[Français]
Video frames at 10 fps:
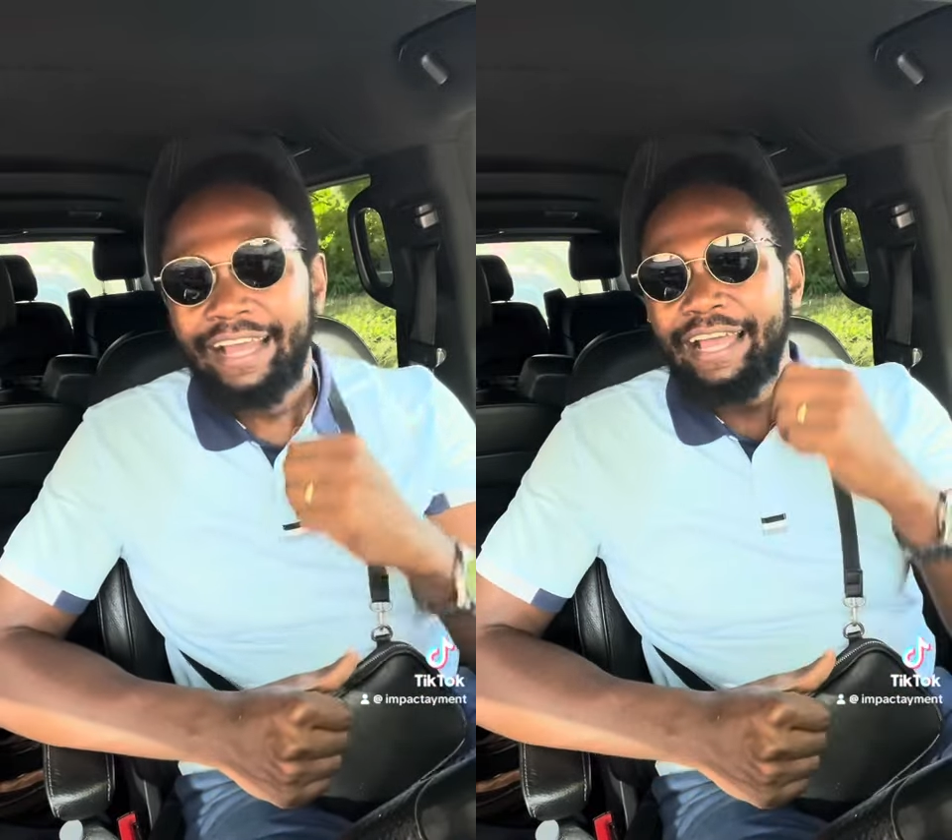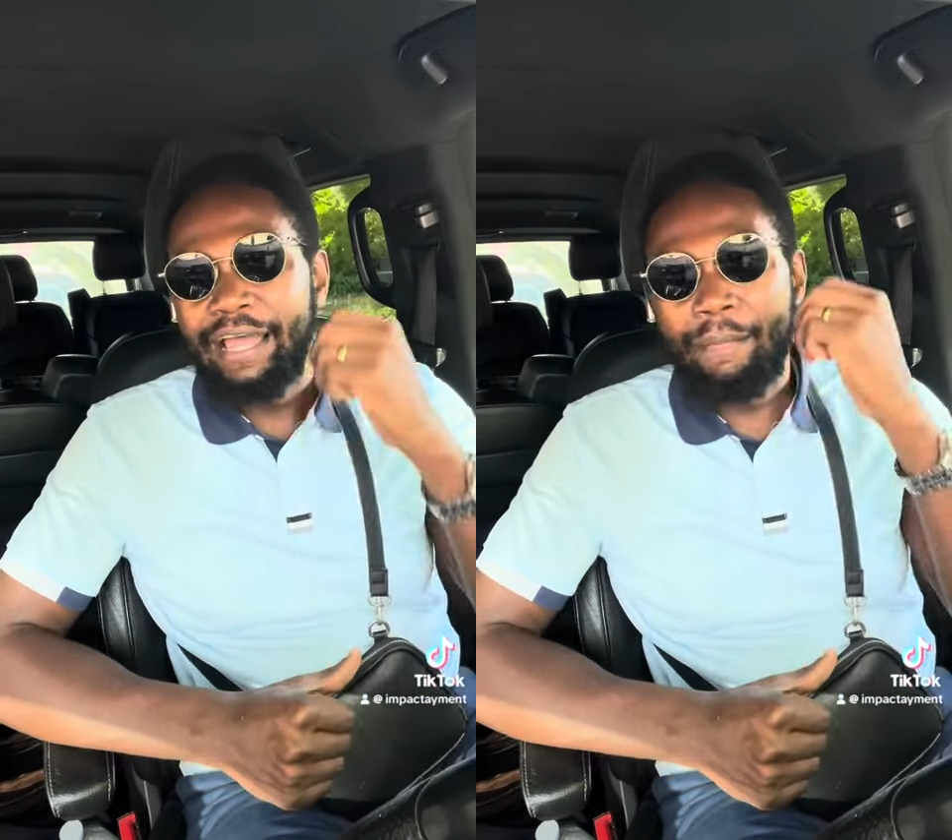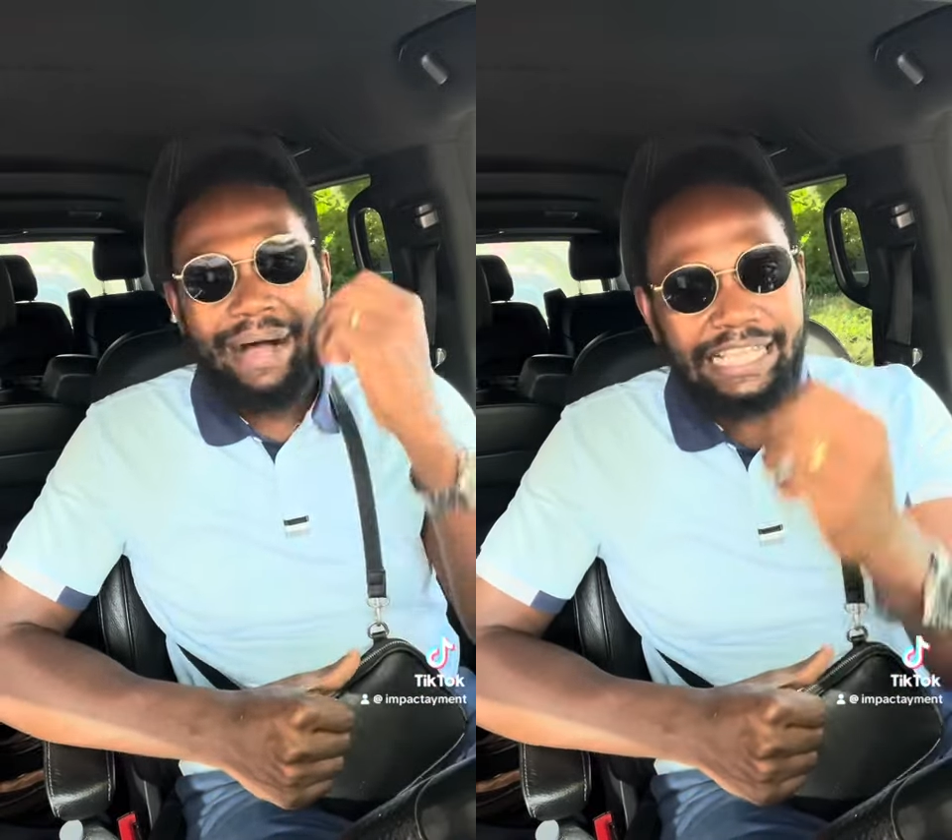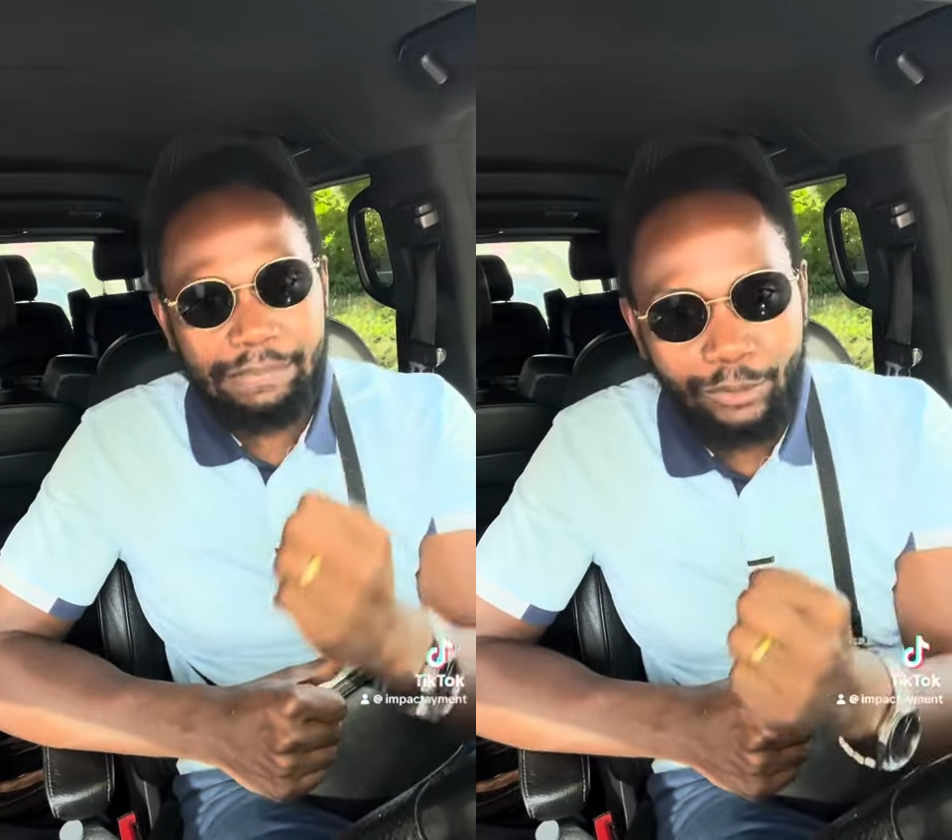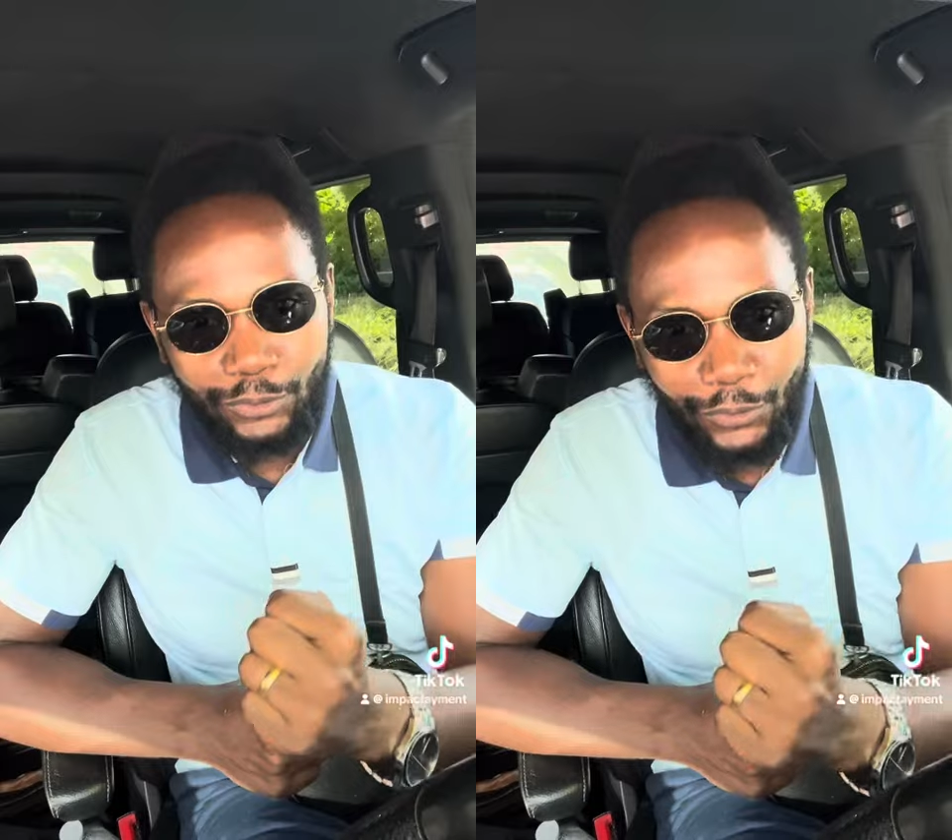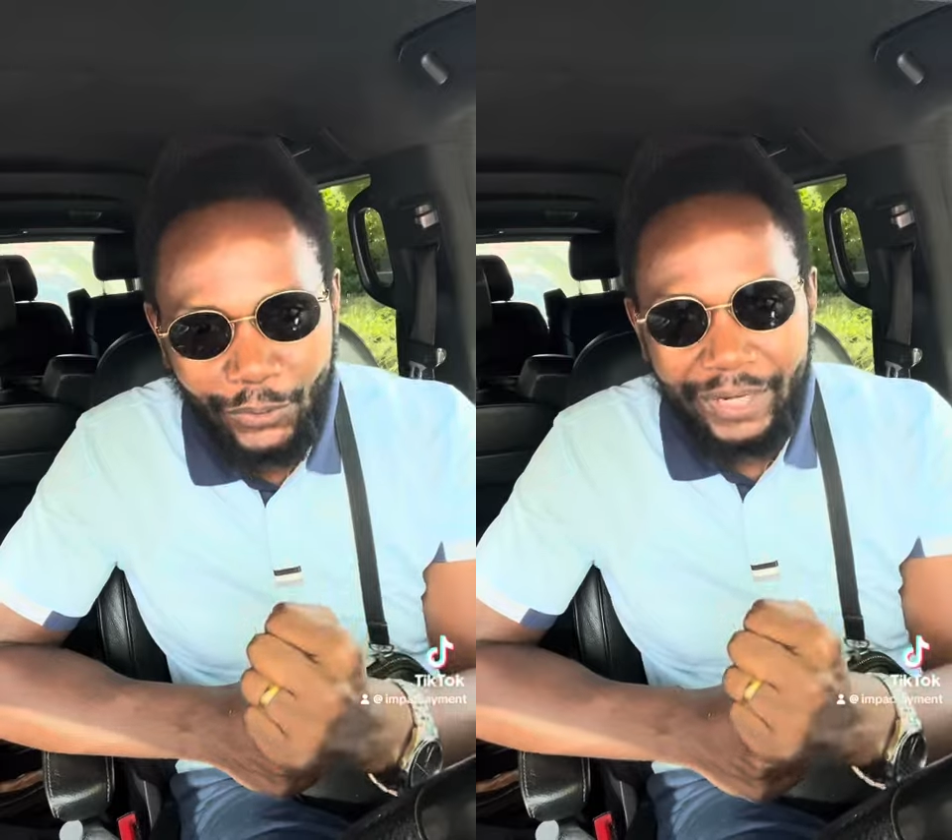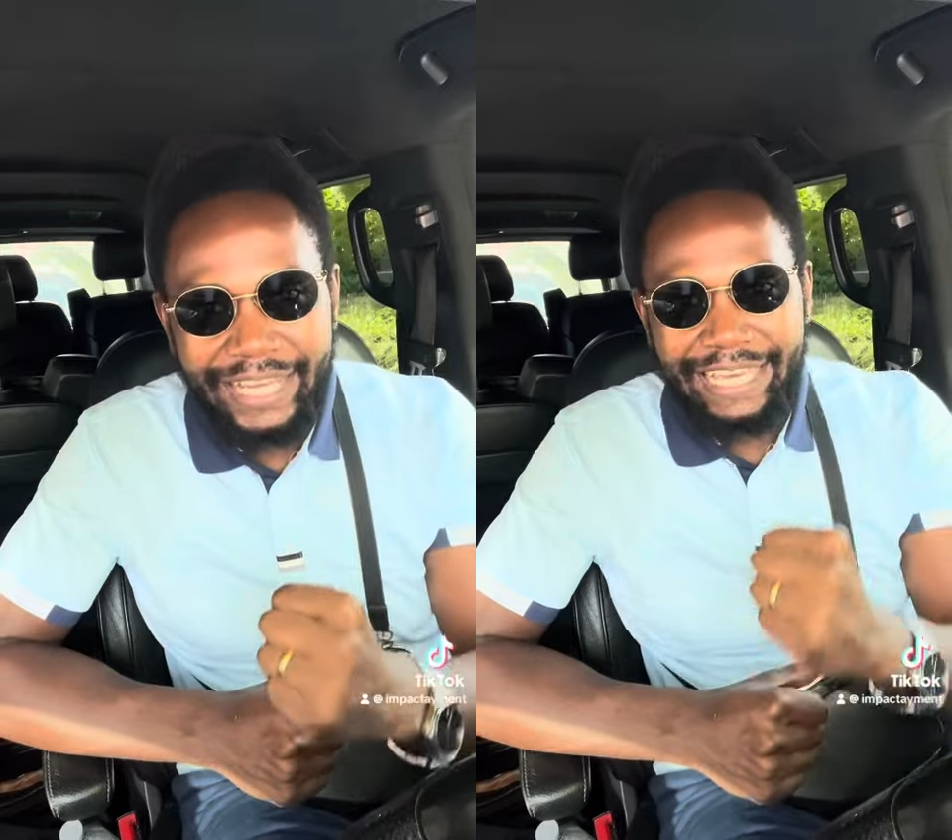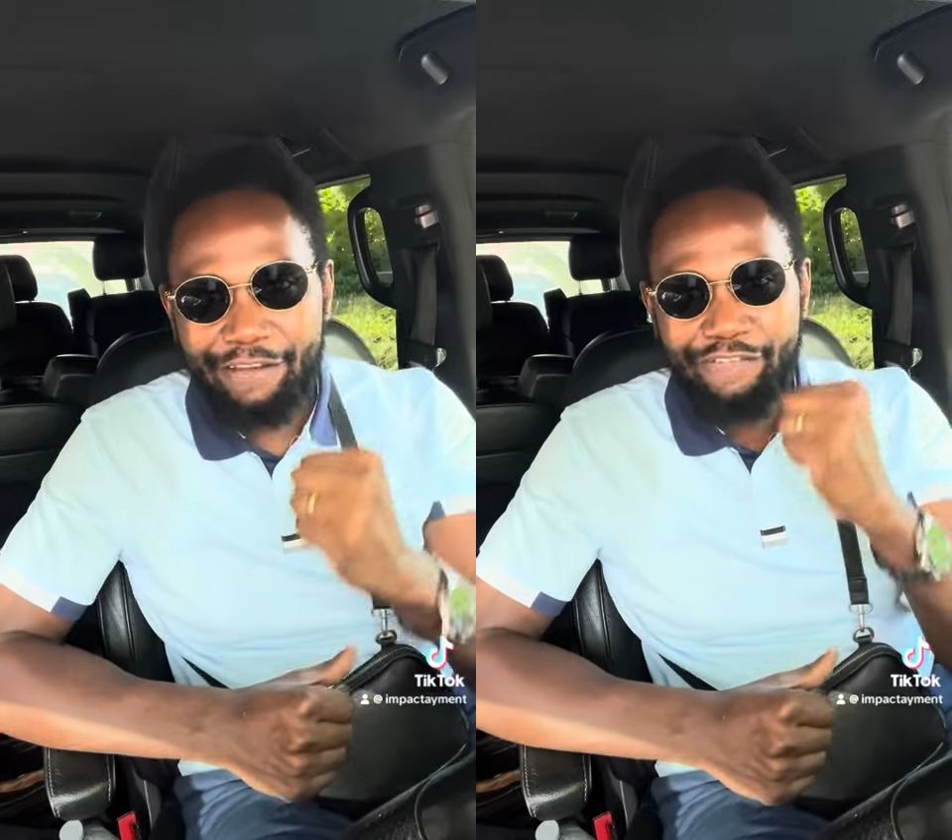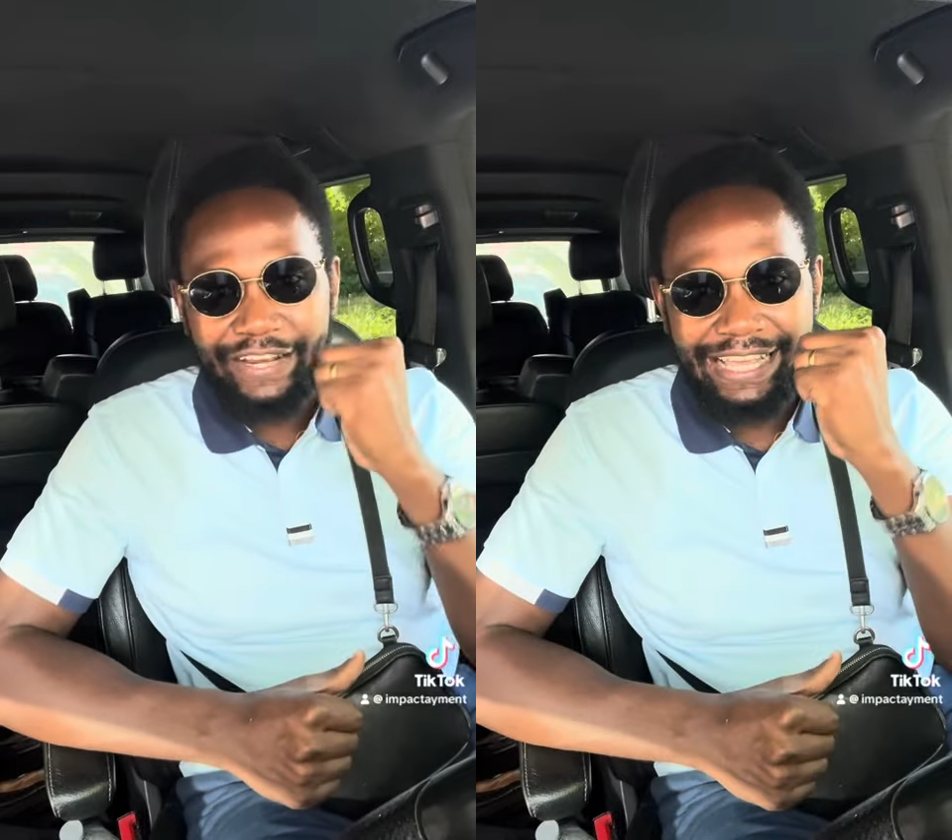Miles Monroe qui a fait